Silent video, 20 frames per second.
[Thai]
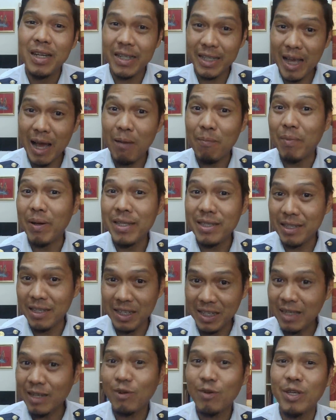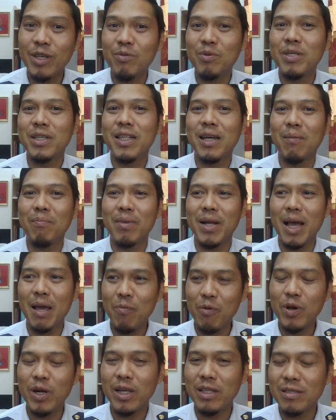ทำไอ้สิ่งที่เขาคิดว่าจะทำได้
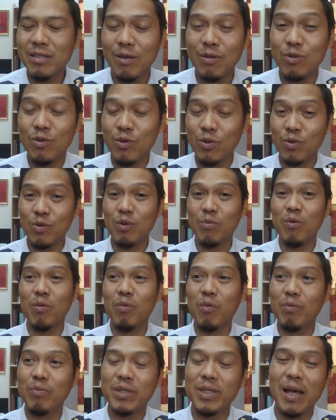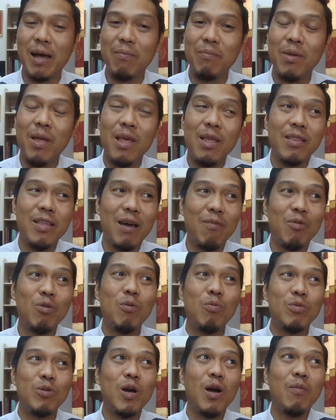เพราะนั้นส่วนตัวผมถามถามว่า
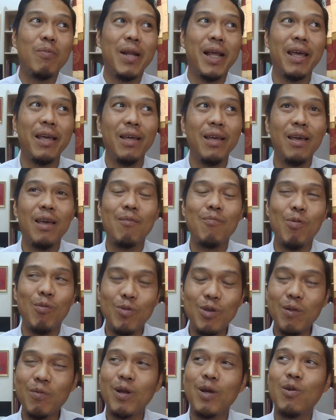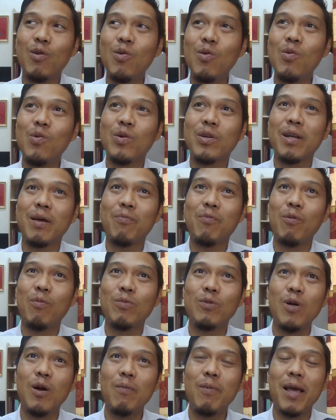ผมชอบอะไร ผมชอบทั้งคู่ แต่ผม
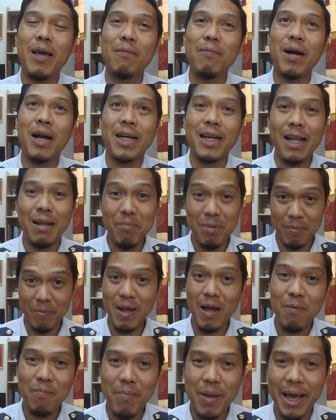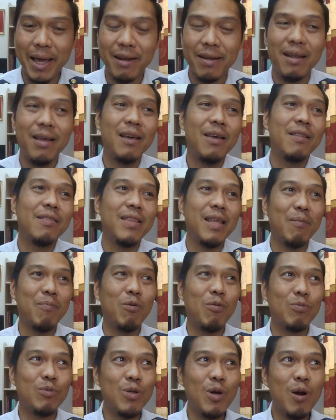ชอบแรงผลักดันแบบ98 แต่ผ
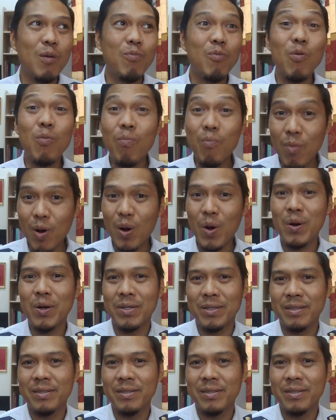มชอบมุมมอง